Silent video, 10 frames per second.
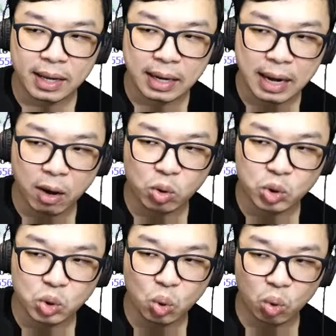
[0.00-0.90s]
เรา
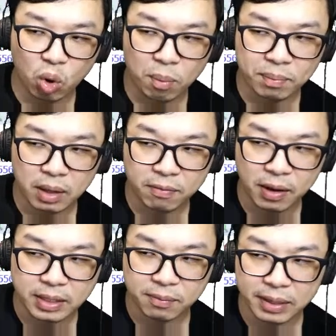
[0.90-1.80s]
สู้รบใน
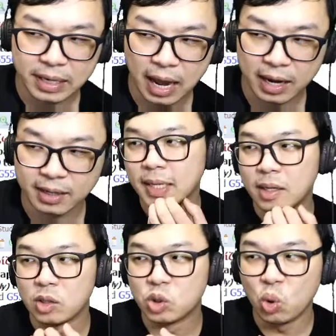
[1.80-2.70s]
ฝ่ายจิตวิญญาณ
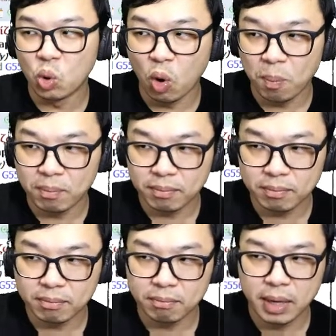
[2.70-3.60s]
สู้รบ
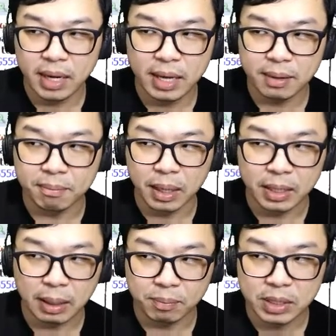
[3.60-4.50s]
ไม่ได้เหมือ
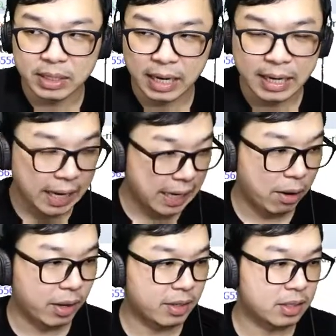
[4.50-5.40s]
นกับที่ท่านเห็น
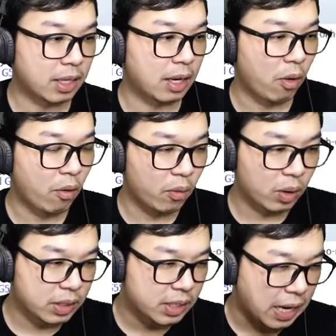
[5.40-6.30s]
เรานะเรา
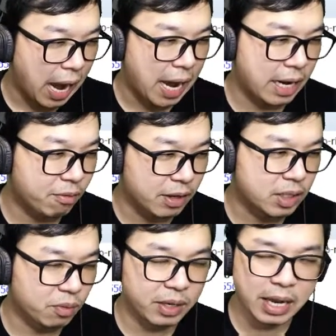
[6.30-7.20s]
อธิษฐานในฝ่าย
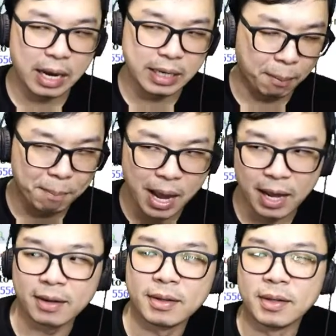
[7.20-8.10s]
จิตวิญญาณอย่างมา
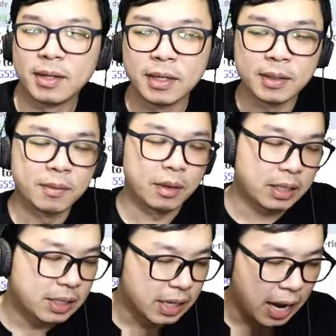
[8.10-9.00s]
กอ
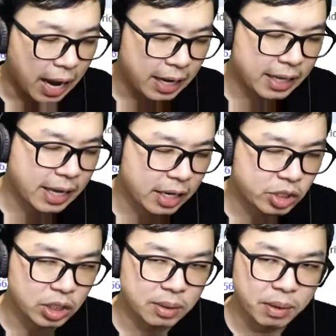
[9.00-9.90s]
ธิษฐานในการ
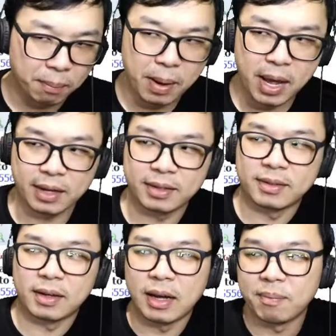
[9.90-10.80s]
เจิมอย่างมาก
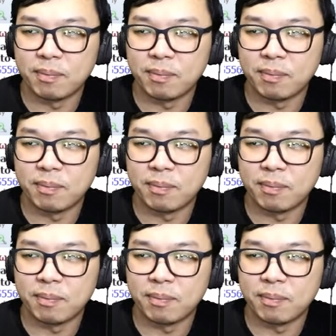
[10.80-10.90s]
นะครับ